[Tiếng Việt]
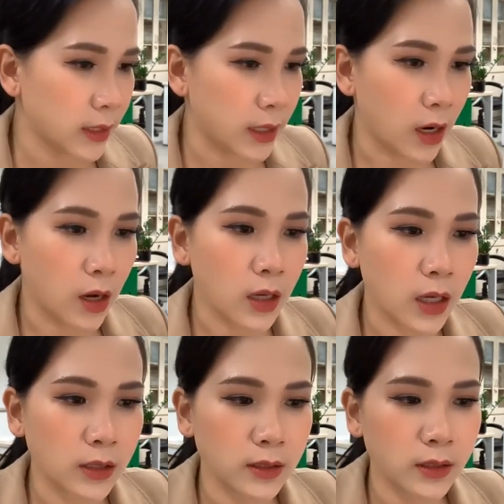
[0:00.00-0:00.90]
Đó,
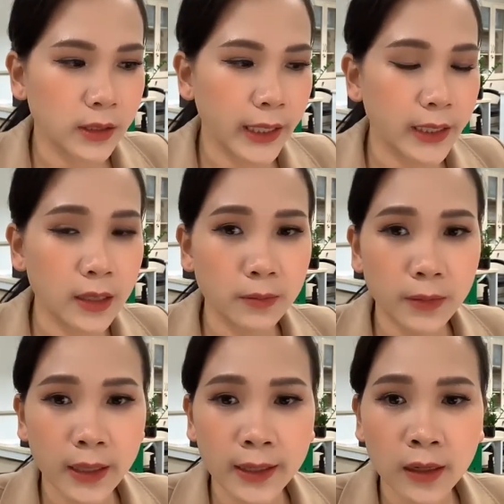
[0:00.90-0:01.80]
còn những ngày tiếp
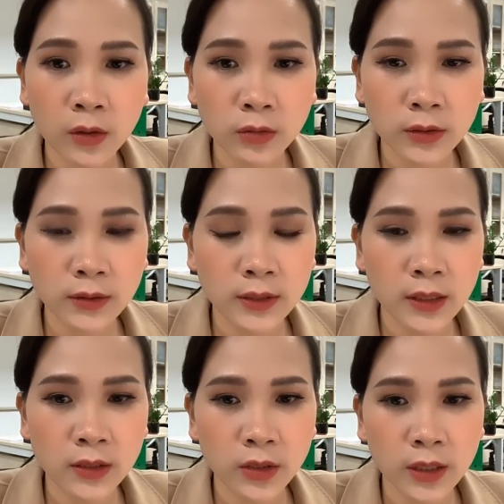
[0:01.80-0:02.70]
theo từ
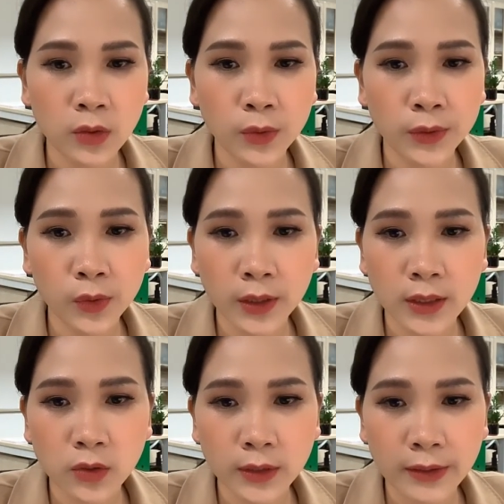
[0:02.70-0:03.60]
giờ cho đến cuối tuần
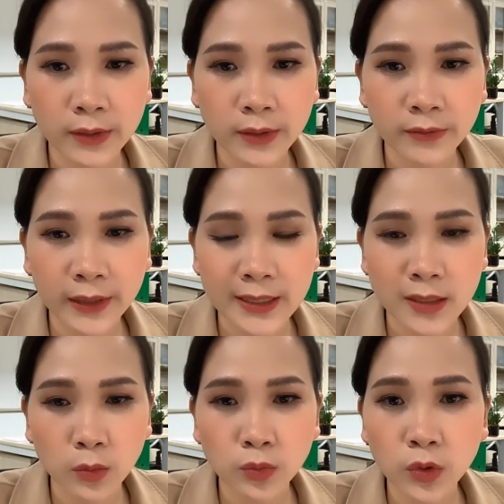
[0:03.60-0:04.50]
thì chúng ta vẫn phải sống